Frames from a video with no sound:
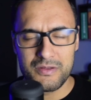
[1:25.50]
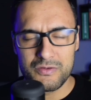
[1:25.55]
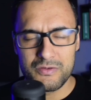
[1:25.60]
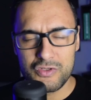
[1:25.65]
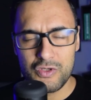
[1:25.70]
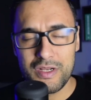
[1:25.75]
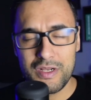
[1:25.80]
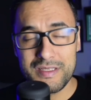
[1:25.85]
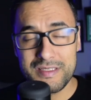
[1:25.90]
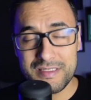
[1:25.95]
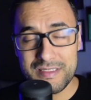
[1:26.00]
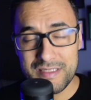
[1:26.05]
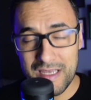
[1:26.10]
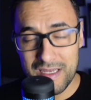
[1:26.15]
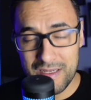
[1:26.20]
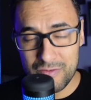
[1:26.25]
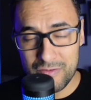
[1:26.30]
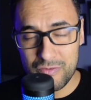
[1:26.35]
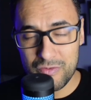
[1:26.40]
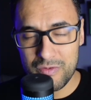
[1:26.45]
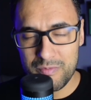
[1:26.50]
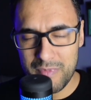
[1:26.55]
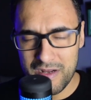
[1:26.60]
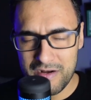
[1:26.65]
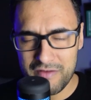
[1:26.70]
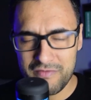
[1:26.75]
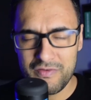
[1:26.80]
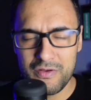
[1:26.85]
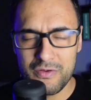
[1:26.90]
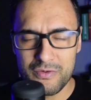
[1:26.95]
O Senhor é santo e
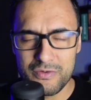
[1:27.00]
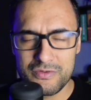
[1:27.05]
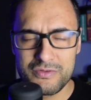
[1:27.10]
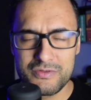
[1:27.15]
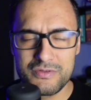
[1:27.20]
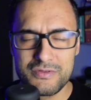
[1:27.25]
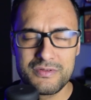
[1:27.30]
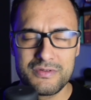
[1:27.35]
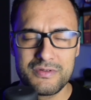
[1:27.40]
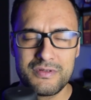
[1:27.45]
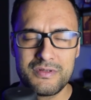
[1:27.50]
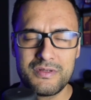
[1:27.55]
maravilhoso.